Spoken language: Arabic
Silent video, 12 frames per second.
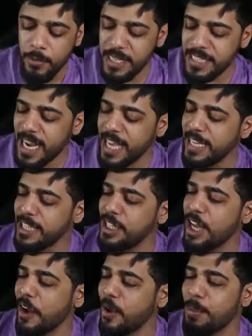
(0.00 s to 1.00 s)
وهسه خلينا
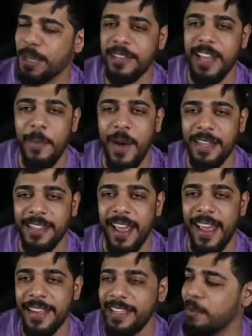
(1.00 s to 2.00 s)
نجرب
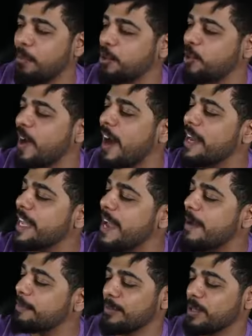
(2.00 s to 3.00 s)
الطماطه
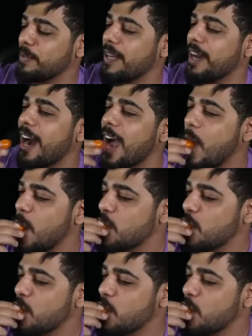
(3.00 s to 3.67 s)
البرتقاليه بسم الله